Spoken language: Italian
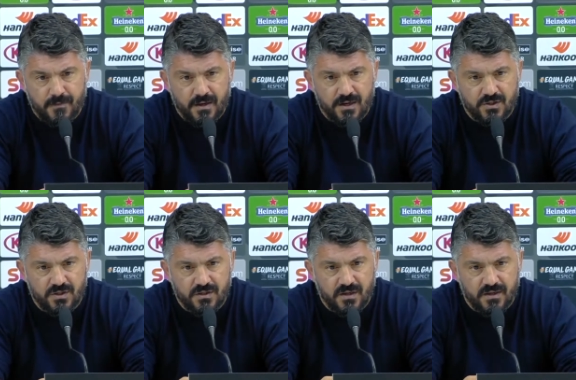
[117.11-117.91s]
La
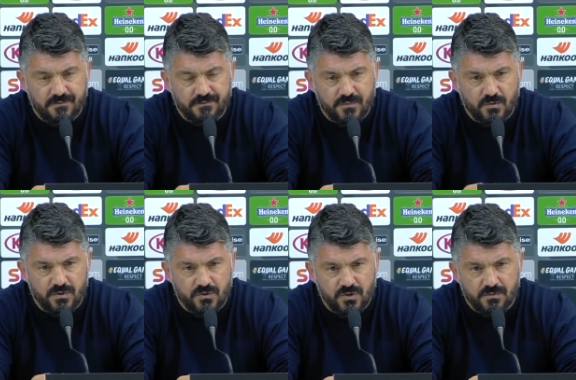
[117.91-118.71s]
città, come ho
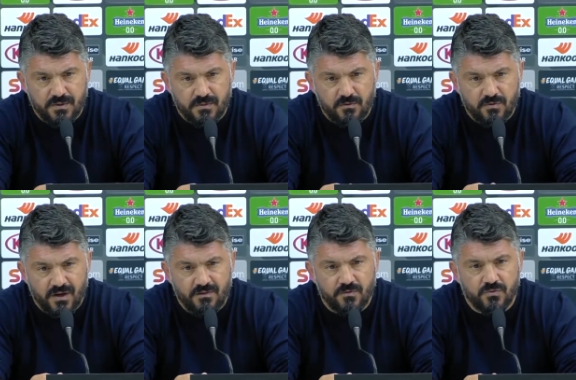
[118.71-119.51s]
detto già prima, ha avuto
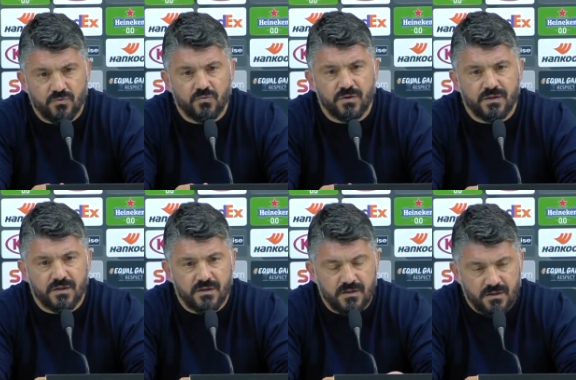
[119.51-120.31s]
la fortuna di,